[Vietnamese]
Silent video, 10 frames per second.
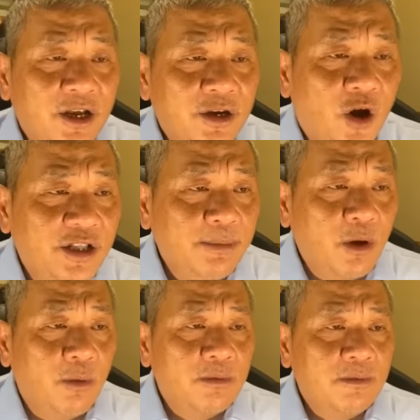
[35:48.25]
Rồi tiếp
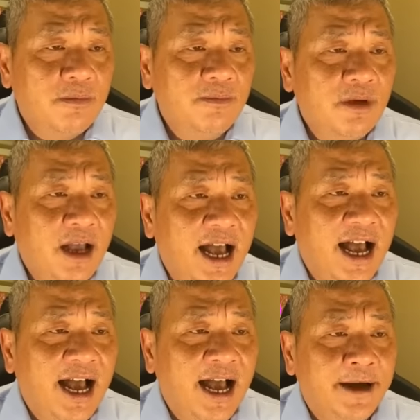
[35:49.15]
tục,
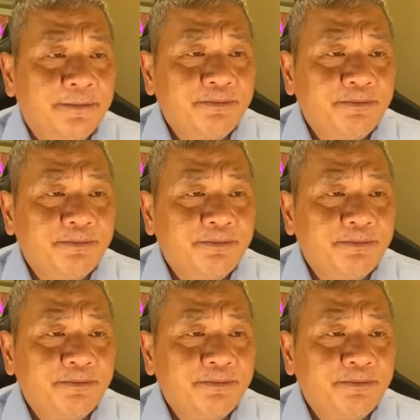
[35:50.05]
à